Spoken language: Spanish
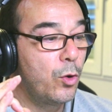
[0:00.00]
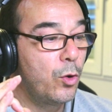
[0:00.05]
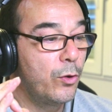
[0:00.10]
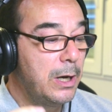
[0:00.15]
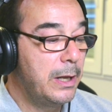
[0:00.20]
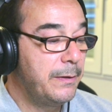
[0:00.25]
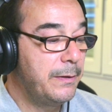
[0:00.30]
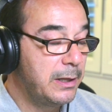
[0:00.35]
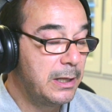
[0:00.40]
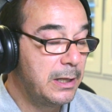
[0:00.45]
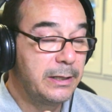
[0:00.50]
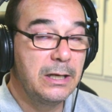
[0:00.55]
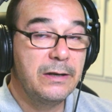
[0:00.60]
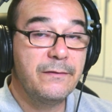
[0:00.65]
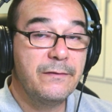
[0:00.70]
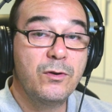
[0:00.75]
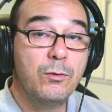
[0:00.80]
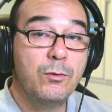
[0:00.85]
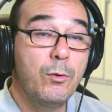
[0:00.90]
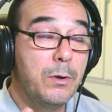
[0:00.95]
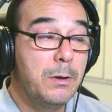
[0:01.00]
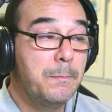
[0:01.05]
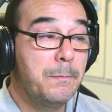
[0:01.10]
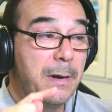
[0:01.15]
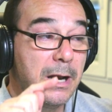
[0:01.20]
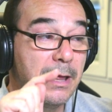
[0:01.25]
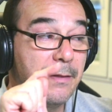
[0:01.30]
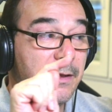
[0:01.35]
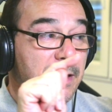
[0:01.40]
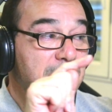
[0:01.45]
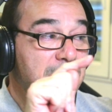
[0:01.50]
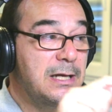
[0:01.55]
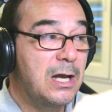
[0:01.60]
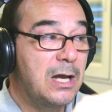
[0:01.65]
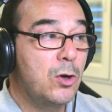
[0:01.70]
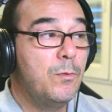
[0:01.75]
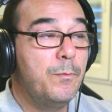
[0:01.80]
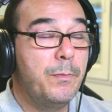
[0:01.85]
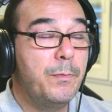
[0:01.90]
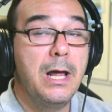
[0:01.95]
o delante del teléfono móvil para hacer
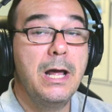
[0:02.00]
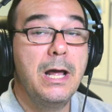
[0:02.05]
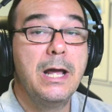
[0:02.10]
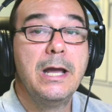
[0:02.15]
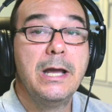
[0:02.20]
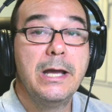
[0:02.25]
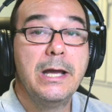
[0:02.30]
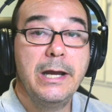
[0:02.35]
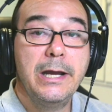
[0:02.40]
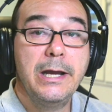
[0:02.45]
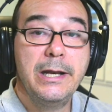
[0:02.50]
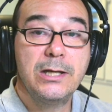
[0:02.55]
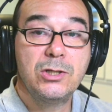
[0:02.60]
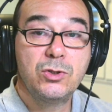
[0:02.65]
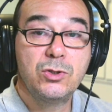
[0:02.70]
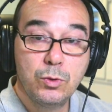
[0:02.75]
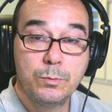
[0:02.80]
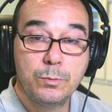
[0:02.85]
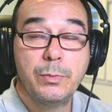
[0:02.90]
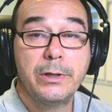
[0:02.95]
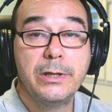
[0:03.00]
esa compra eres tú.